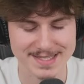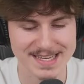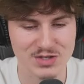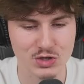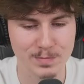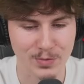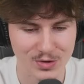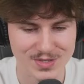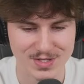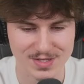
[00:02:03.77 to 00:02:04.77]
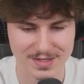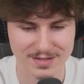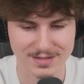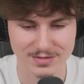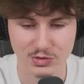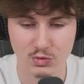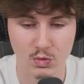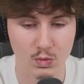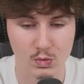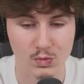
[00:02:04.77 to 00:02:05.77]
tu sais que je pense du coup,
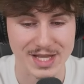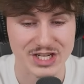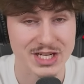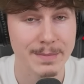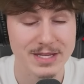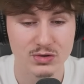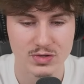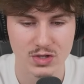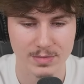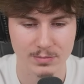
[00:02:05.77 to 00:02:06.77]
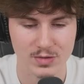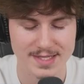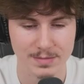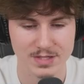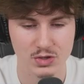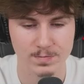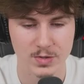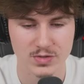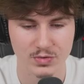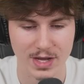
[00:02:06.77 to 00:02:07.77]
on n'a jamais joué ensemble à Brossard mais je
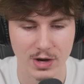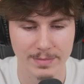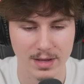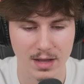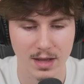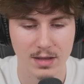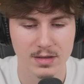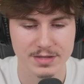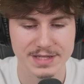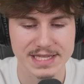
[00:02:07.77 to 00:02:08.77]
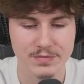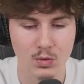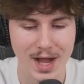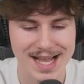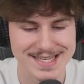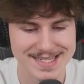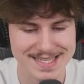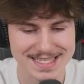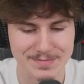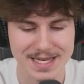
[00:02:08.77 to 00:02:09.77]
pense qu'on a quand même un niveau assez
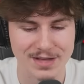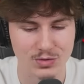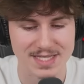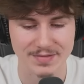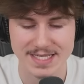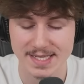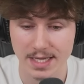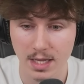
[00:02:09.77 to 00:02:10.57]
similaire, donc ça va être serré.